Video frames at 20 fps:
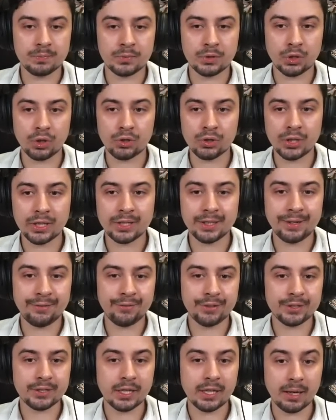trochę
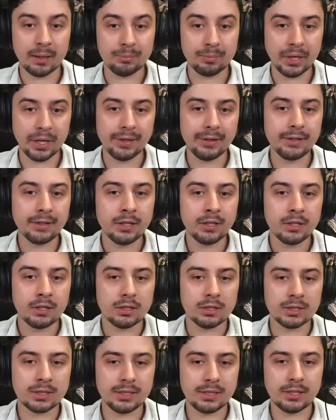nawet lepiej.
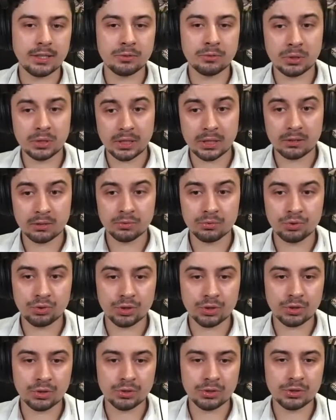Z ideą taką,
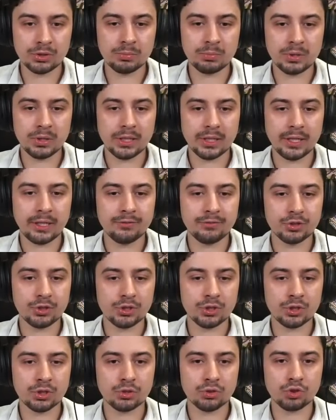że goniec bije
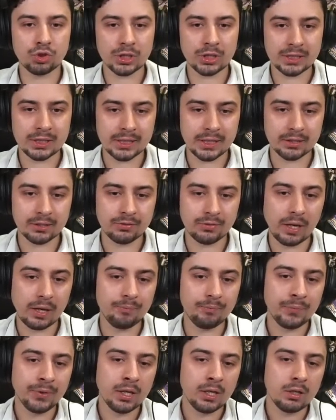f6, skoczek
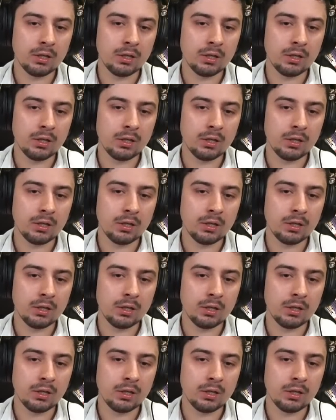c2,